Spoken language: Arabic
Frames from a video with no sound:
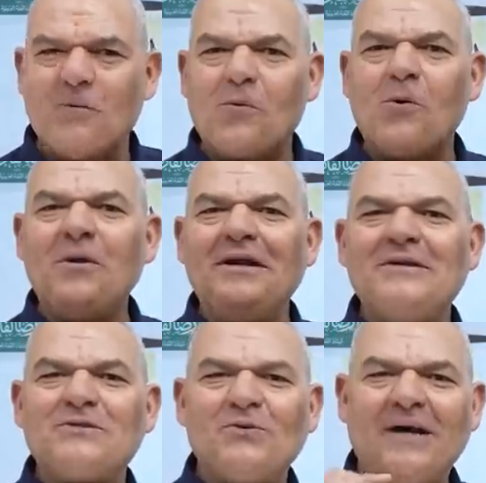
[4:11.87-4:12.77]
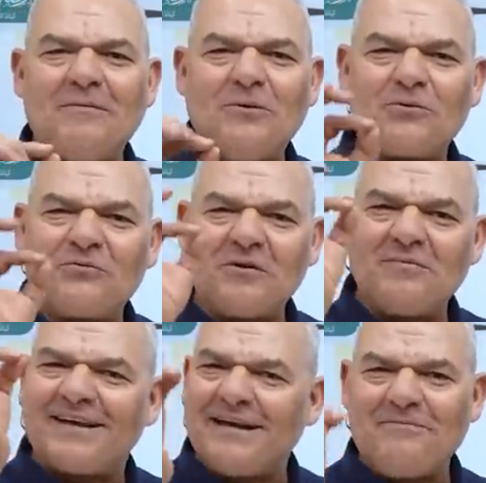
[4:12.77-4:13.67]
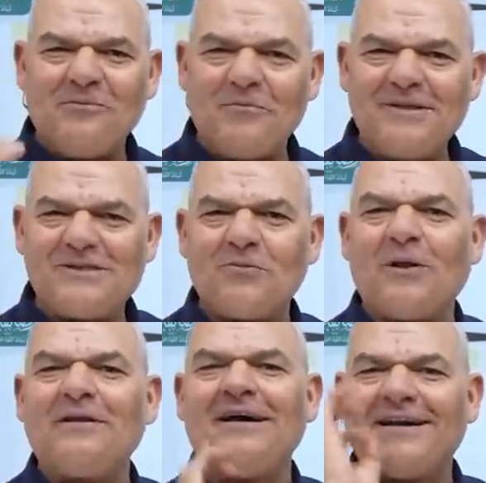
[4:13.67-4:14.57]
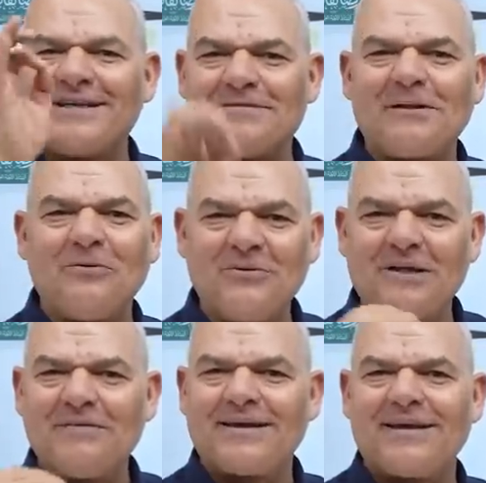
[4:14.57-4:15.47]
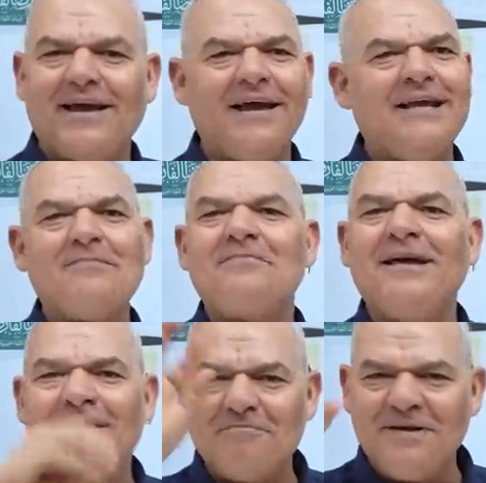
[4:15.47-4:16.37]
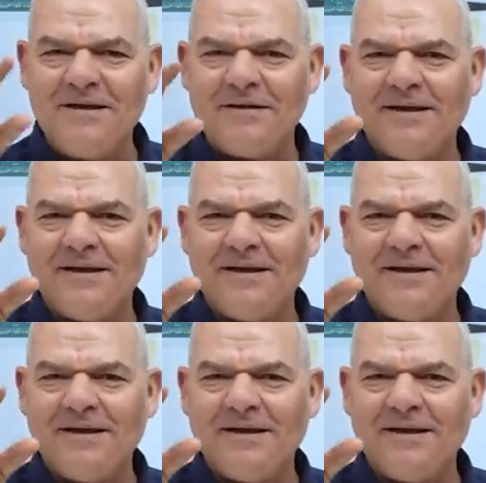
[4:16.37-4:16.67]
وكل سؤال بيدور في دماغك ابن وبنتي والله العظيم هتلاقيه قدامك اللي بتحلم بيه